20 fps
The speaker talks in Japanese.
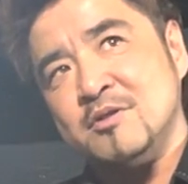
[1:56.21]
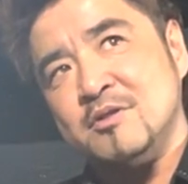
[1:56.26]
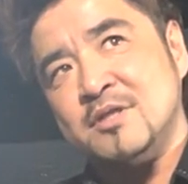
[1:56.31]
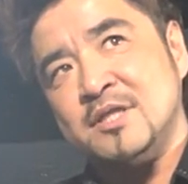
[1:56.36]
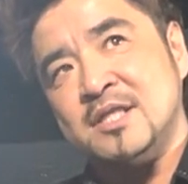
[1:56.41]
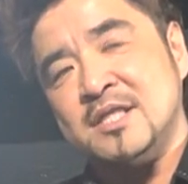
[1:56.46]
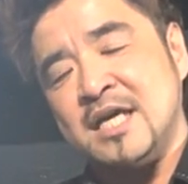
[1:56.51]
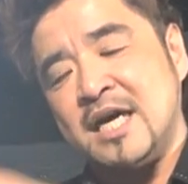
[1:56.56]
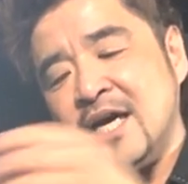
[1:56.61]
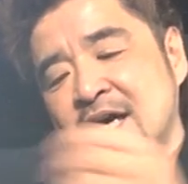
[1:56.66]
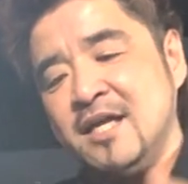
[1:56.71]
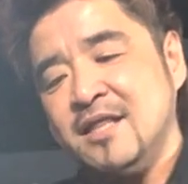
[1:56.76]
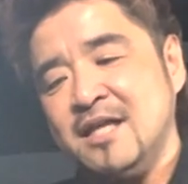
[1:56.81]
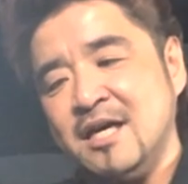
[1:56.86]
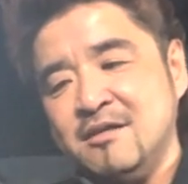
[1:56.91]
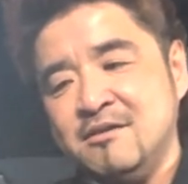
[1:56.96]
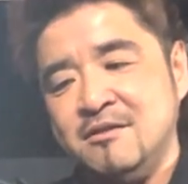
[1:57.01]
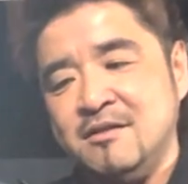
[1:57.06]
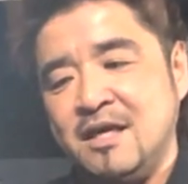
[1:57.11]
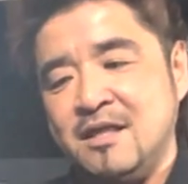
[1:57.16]
使え
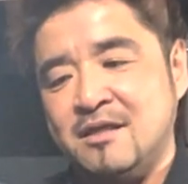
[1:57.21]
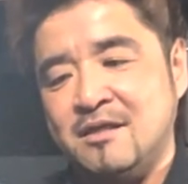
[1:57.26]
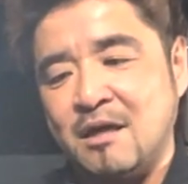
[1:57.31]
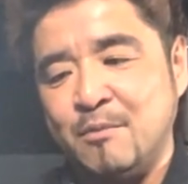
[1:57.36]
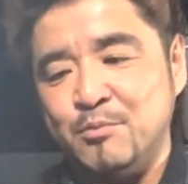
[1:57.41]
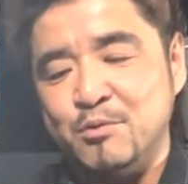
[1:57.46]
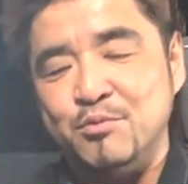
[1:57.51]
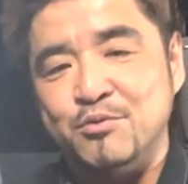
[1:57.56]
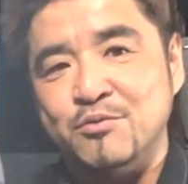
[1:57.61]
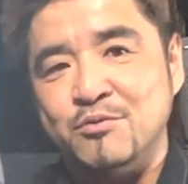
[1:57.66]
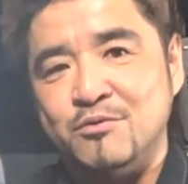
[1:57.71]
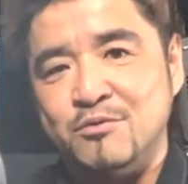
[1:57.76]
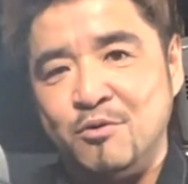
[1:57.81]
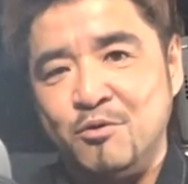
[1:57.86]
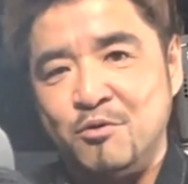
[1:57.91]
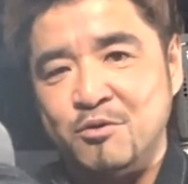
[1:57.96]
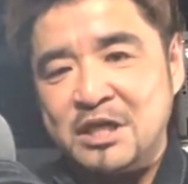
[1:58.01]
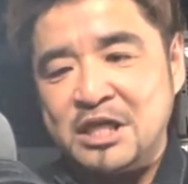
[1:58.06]
なくなった部分を